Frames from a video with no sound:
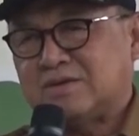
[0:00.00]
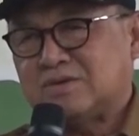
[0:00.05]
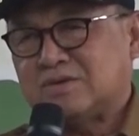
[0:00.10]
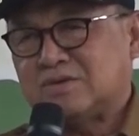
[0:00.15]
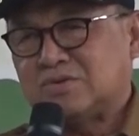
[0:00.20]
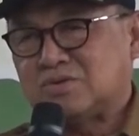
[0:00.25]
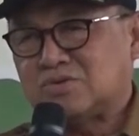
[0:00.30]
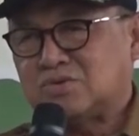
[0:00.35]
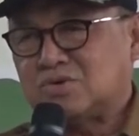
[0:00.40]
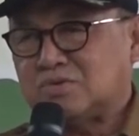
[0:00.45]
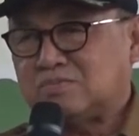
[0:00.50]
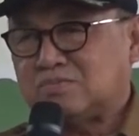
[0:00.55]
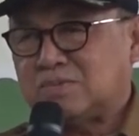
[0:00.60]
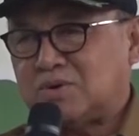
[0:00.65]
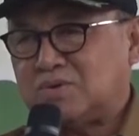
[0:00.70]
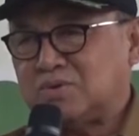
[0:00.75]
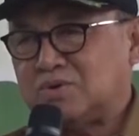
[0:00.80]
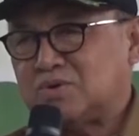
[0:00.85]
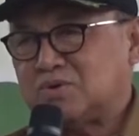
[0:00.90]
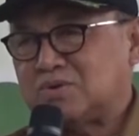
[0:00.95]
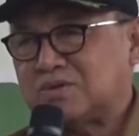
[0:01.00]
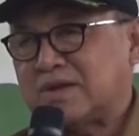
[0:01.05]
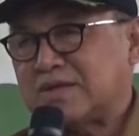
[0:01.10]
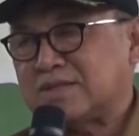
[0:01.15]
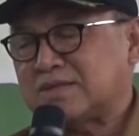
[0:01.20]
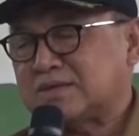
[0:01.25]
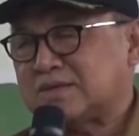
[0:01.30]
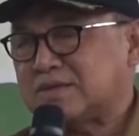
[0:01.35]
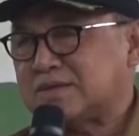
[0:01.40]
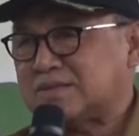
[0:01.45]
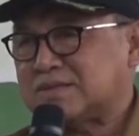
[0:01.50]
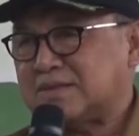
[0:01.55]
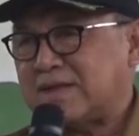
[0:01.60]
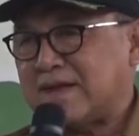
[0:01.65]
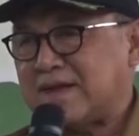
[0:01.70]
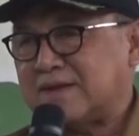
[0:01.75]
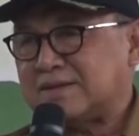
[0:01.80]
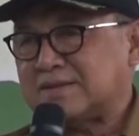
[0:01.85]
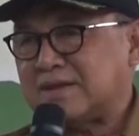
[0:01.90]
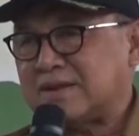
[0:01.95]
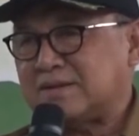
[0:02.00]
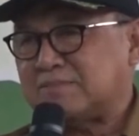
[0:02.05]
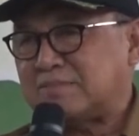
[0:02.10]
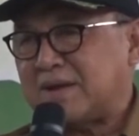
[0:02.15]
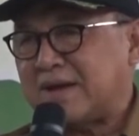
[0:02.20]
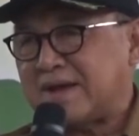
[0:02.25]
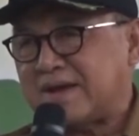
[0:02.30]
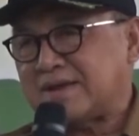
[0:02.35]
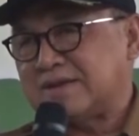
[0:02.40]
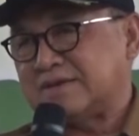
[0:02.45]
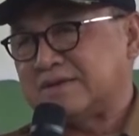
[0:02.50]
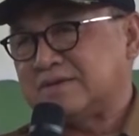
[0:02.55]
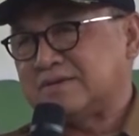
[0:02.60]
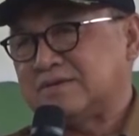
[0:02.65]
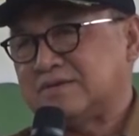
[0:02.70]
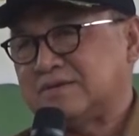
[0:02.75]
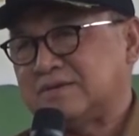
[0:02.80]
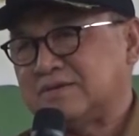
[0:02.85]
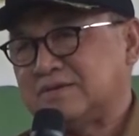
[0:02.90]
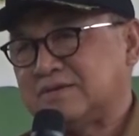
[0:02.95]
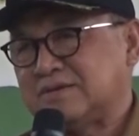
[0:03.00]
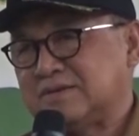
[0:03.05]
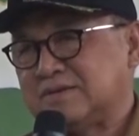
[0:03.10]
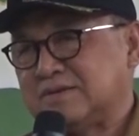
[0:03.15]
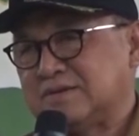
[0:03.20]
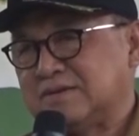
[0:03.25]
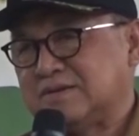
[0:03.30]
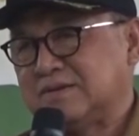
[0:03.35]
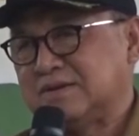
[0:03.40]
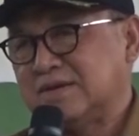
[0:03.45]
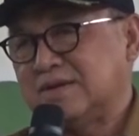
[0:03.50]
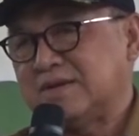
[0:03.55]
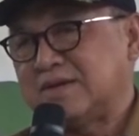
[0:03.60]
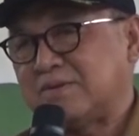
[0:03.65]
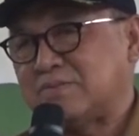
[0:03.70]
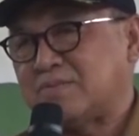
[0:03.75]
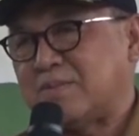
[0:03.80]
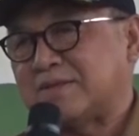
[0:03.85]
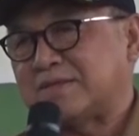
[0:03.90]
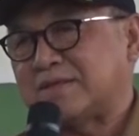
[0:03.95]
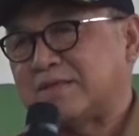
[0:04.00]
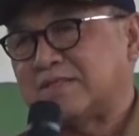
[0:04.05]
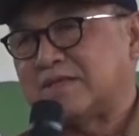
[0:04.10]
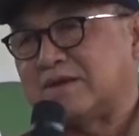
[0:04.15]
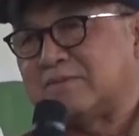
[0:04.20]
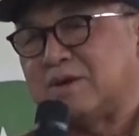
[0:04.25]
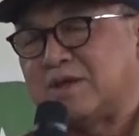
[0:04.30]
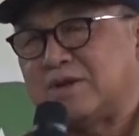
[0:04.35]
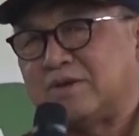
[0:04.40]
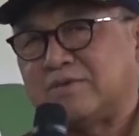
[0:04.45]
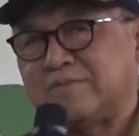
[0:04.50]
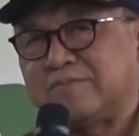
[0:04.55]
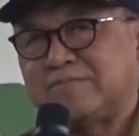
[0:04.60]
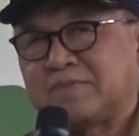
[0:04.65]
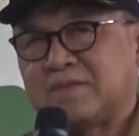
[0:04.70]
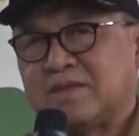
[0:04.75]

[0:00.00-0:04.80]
untuk mewujudkan ketahanan pangan di Kabupaten Tabalong.